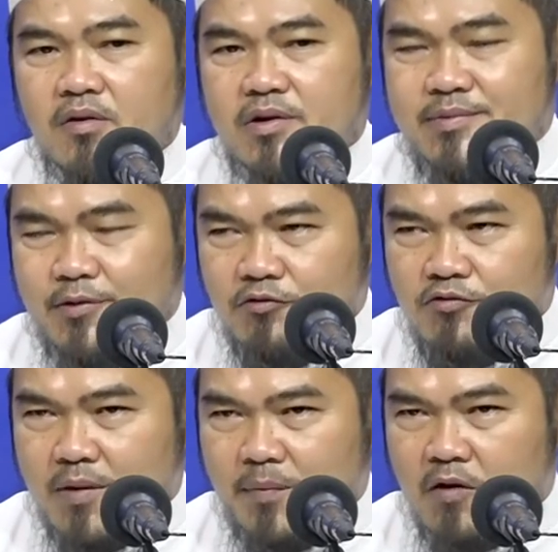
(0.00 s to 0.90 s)
Oleh sebab itu
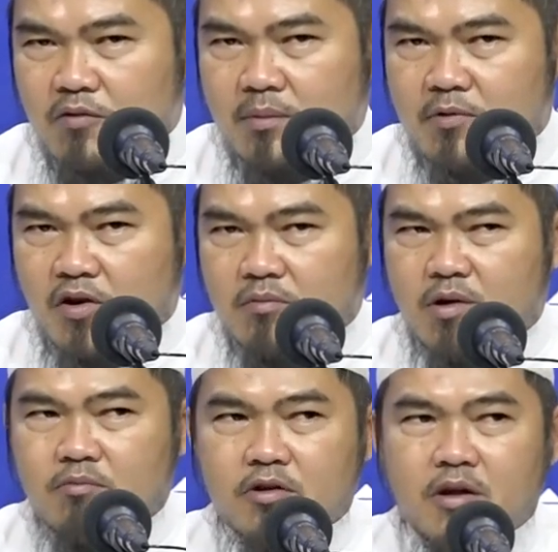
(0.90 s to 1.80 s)
juga para ulama
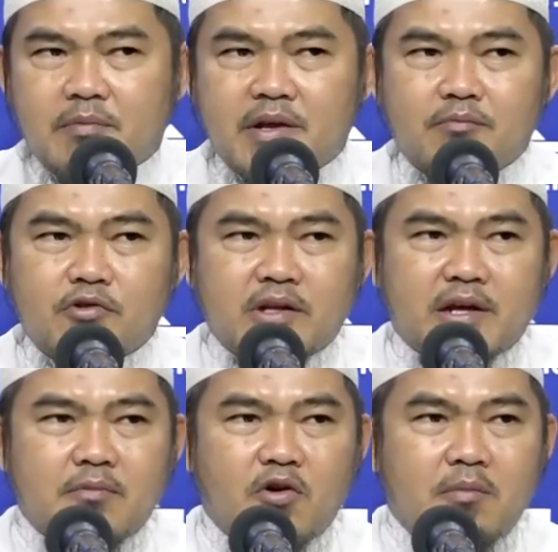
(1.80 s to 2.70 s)
rahimahumullah
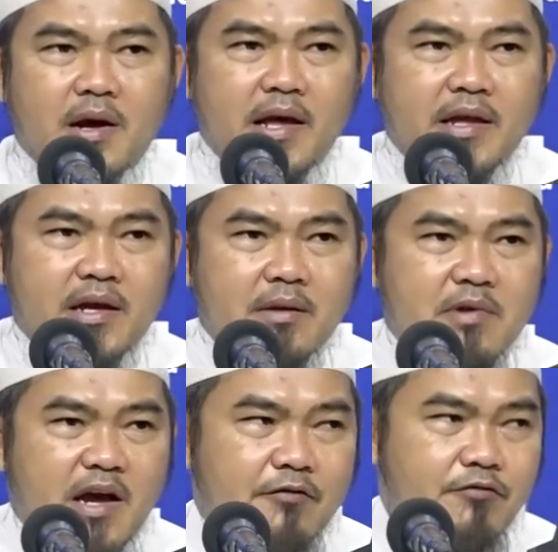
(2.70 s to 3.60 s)
menyebutkan bahwa mana yang
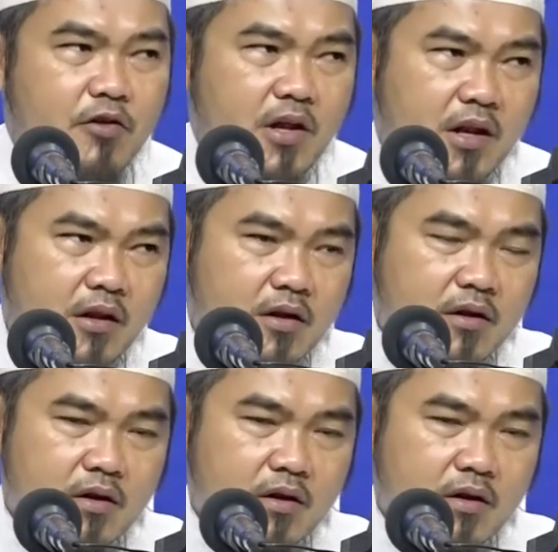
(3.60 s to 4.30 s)
lebih afdal